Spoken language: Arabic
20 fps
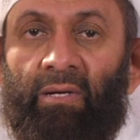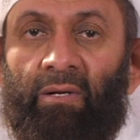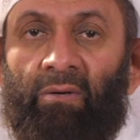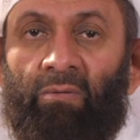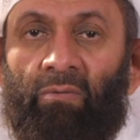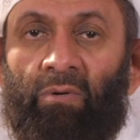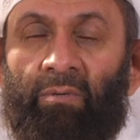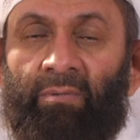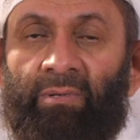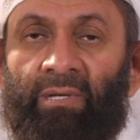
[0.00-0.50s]

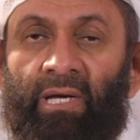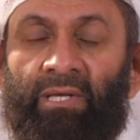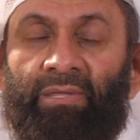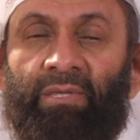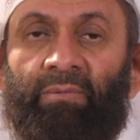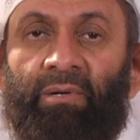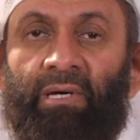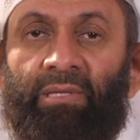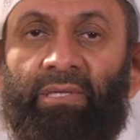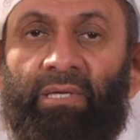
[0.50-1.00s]
ومن
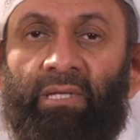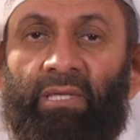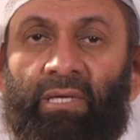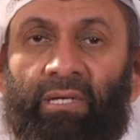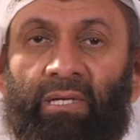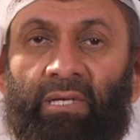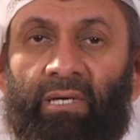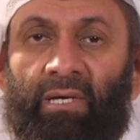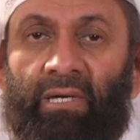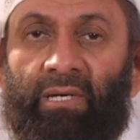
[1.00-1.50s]
أعظم هذه
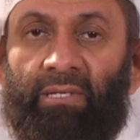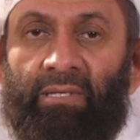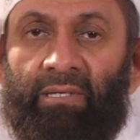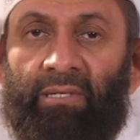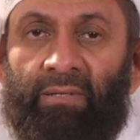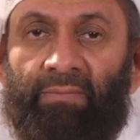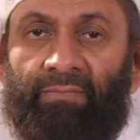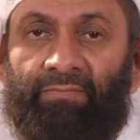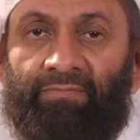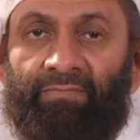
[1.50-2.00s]
الأركان
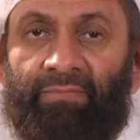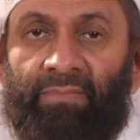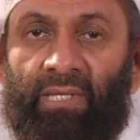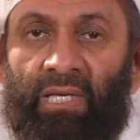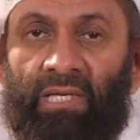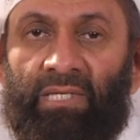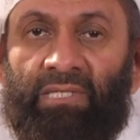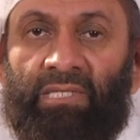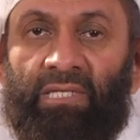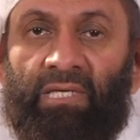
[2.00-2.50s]

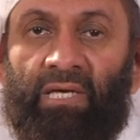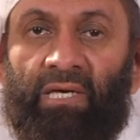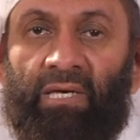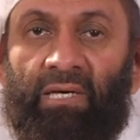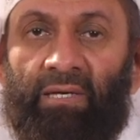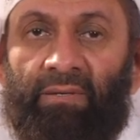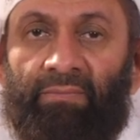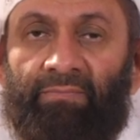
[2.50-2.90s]
الصيغة